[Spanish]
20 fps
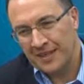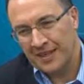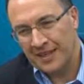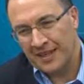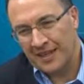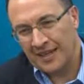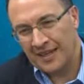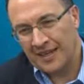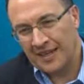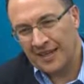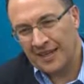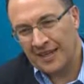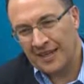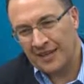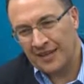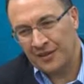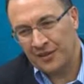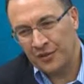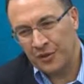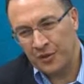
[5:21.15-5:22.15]
Eh,
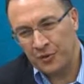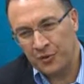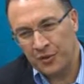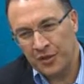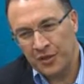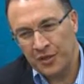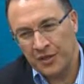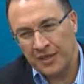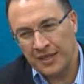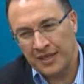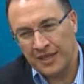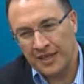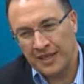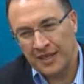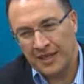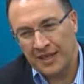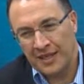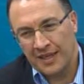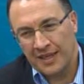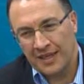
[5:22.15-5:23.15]
lo que ocurrió es
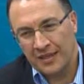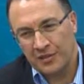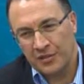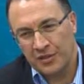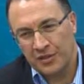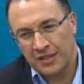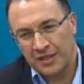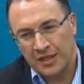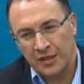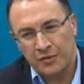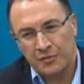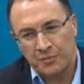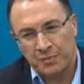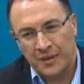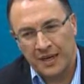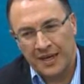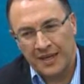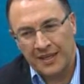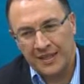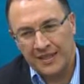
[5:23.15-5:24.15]
que ellos tenían un
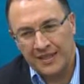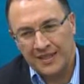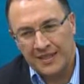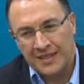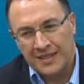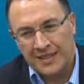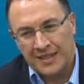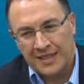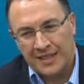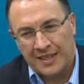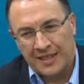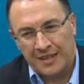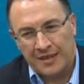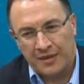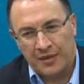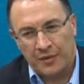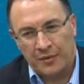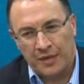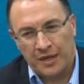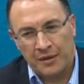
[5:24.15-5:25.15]
plan que
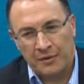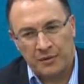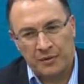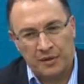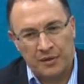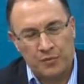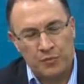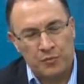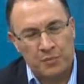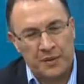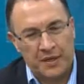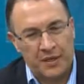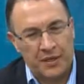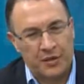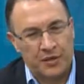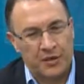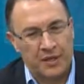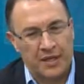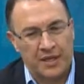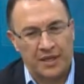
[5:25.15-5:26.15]
gobernaba un
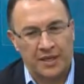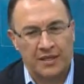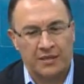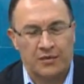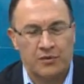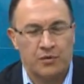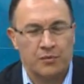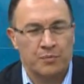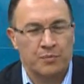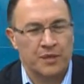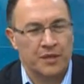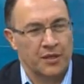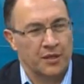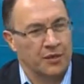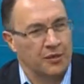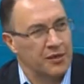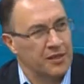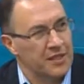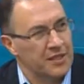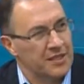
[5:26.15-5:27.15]
periodo él, un
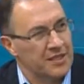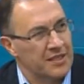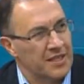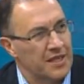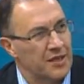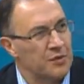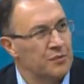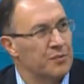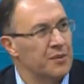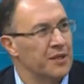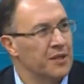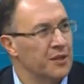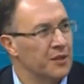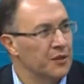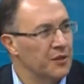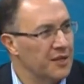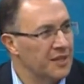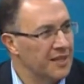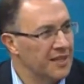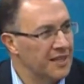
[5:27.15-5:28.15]
periodo ella, un
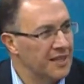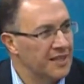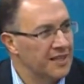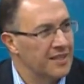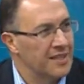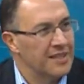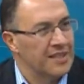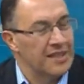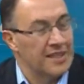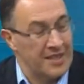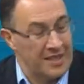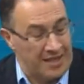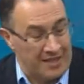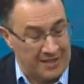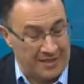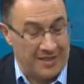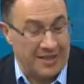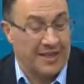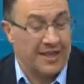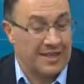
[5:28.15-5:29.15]
periodo él,
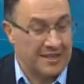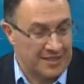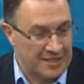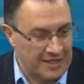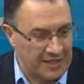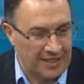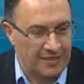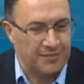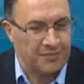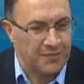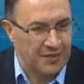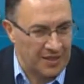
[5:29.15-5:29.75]
ella.